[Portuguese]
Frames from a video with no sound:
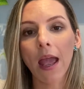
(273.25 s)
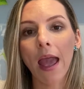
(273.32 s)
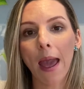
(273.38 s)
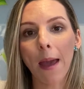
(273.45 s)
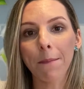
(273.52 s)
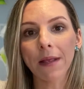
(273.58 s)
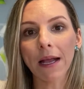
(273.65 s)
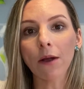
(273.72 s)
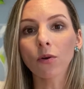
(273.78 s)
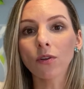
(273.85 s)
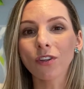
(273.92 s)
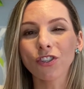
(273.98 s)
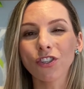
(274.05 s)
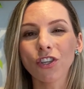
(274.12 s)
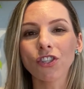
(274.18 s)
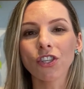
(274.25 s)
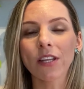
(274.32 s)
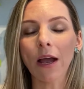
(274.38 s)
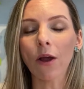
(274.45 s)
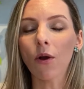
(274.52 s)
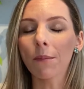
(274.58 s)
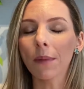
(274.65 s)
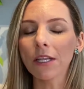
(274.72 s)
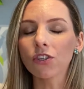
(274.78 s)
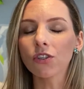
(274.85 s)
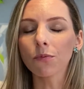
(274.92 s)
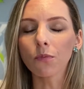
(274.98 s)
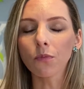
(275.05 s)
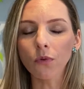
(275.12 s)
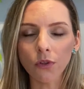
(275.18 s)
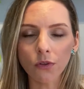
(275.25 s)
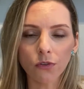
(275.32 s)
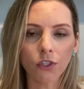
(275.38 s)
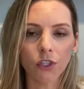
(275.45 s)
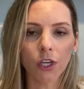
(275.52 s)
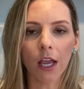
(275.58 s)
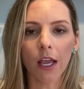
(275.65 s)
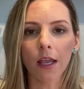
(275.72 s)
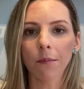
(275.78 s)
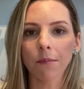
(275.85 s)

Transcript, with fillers: É para quando a gente está com a mente muito cheia,